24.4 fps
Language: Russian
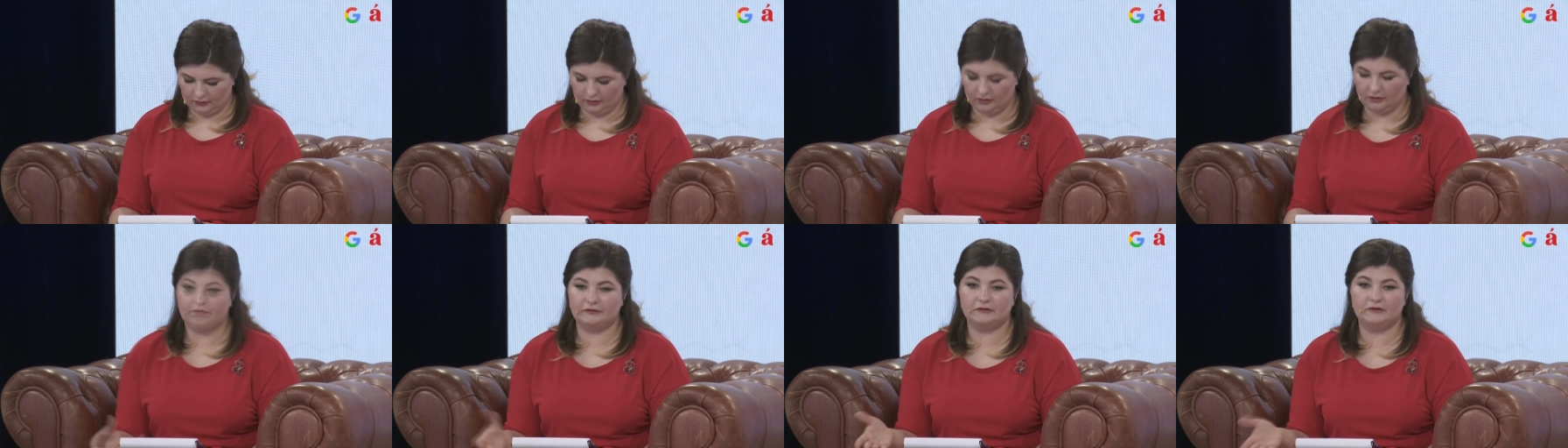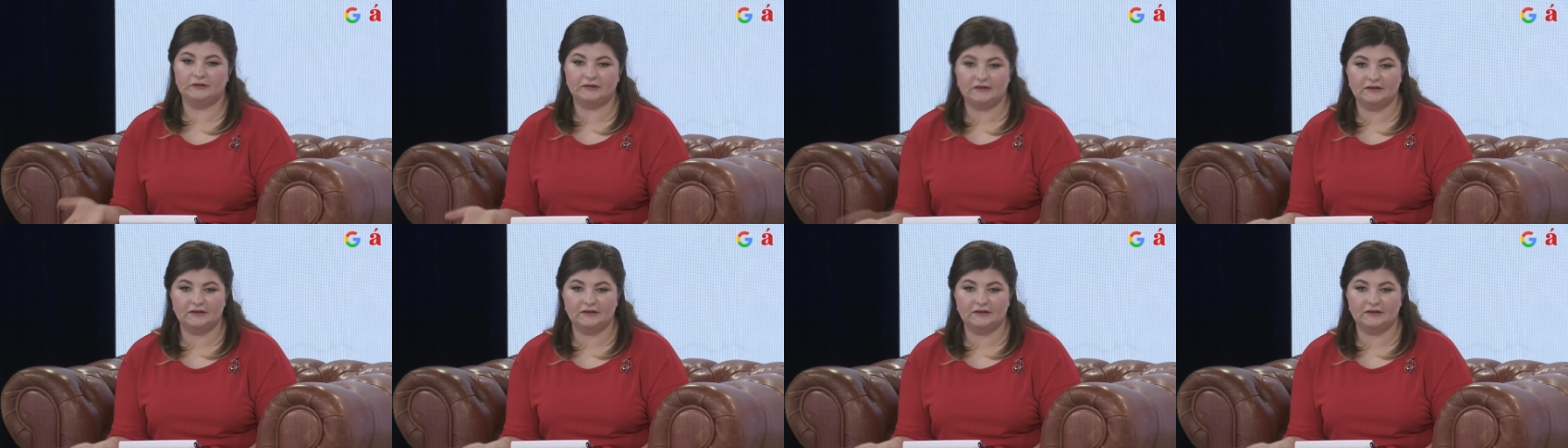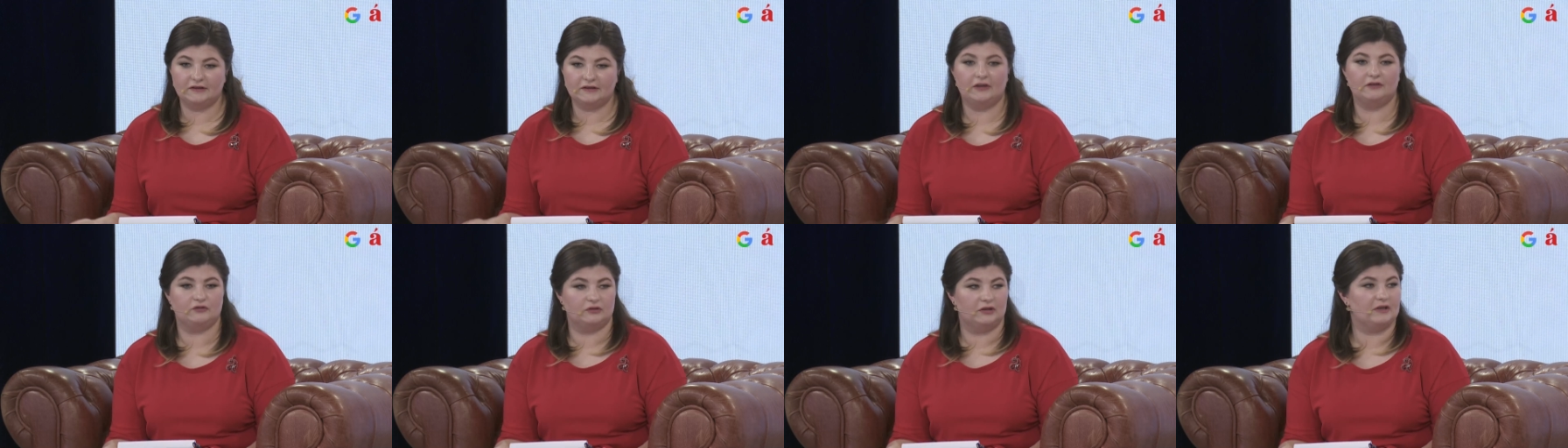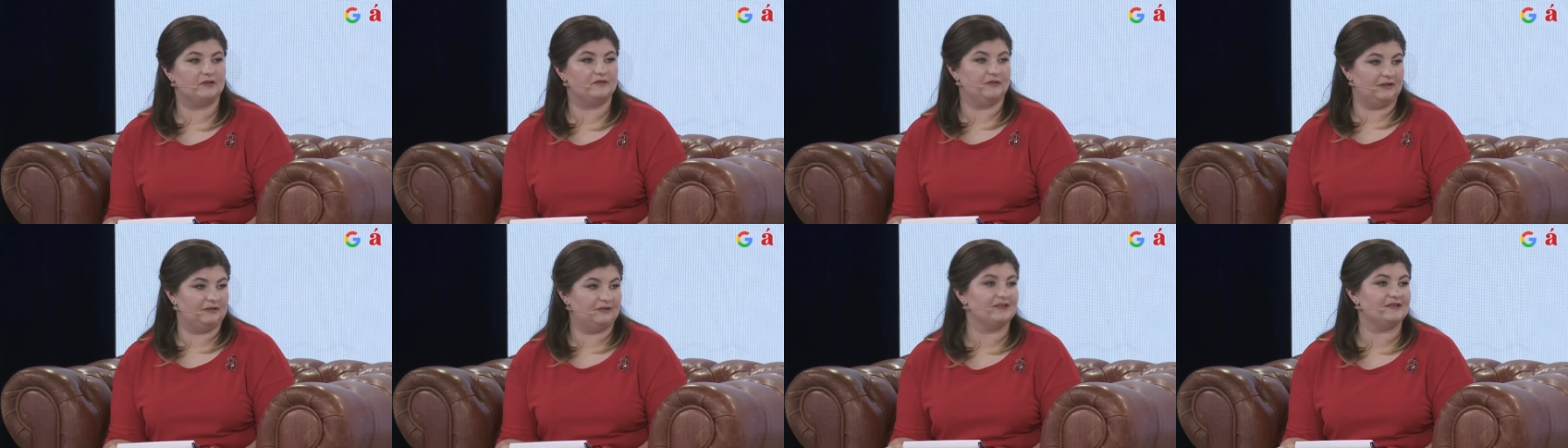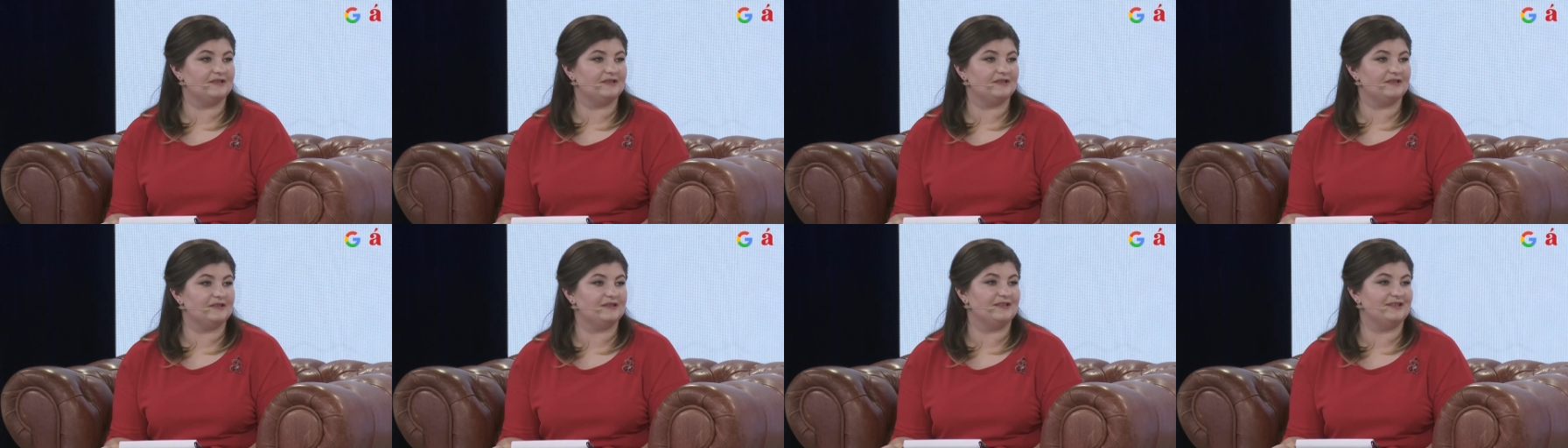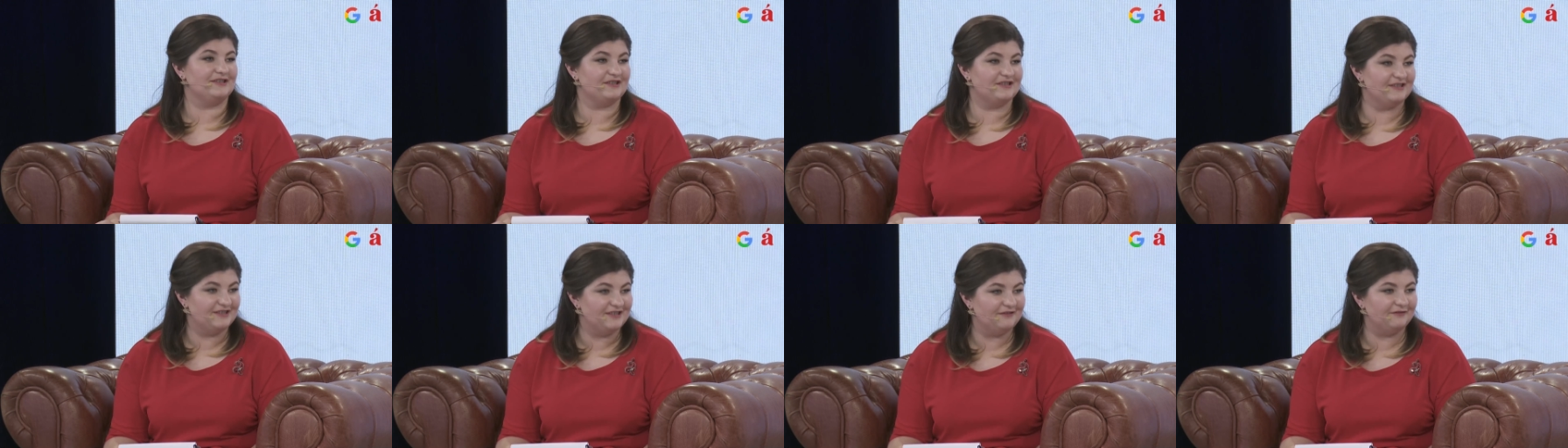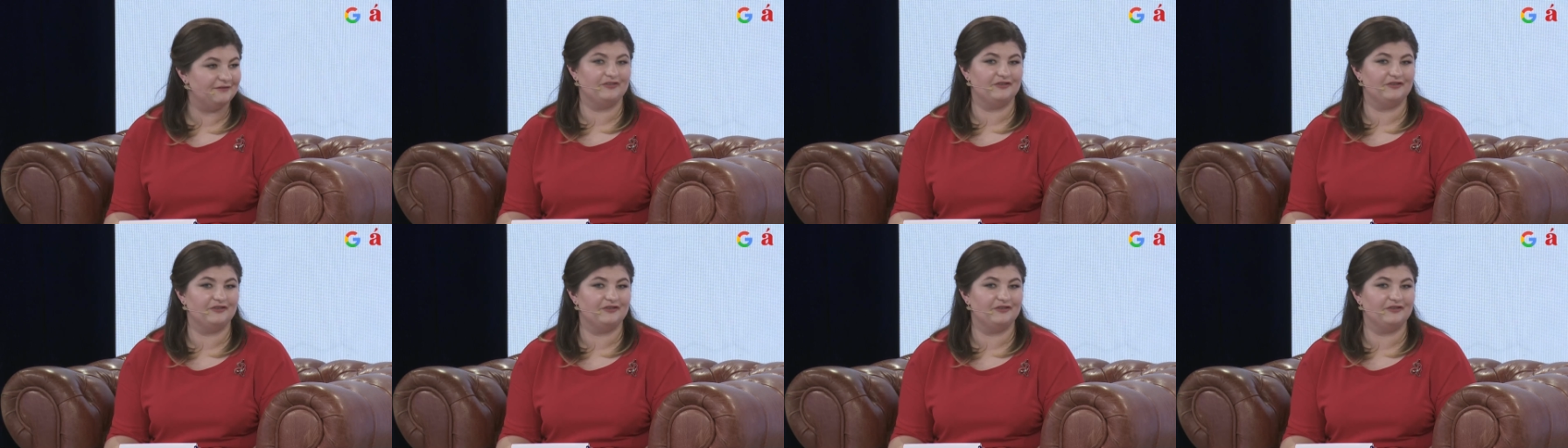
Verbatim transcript: Э, диктант у нас в этот раз рецидивный,